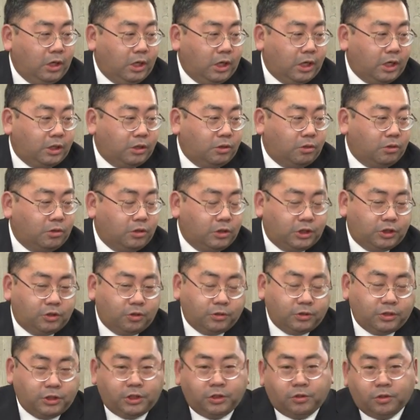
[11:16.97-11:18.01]
えーと、と
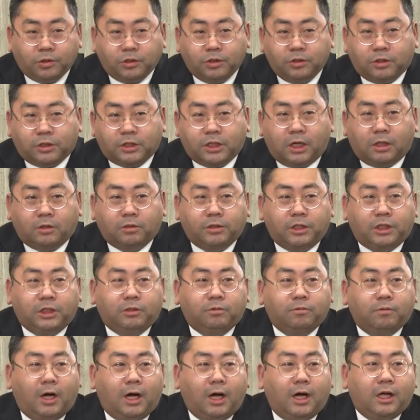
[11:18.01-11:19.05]
一つ一つの作
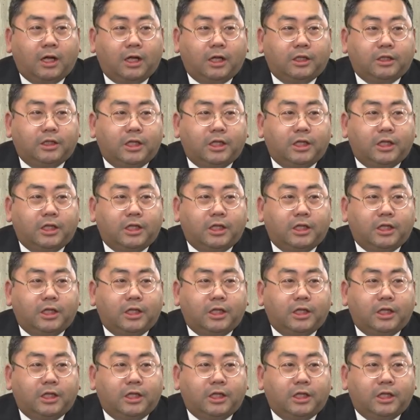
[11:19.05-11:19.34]
品は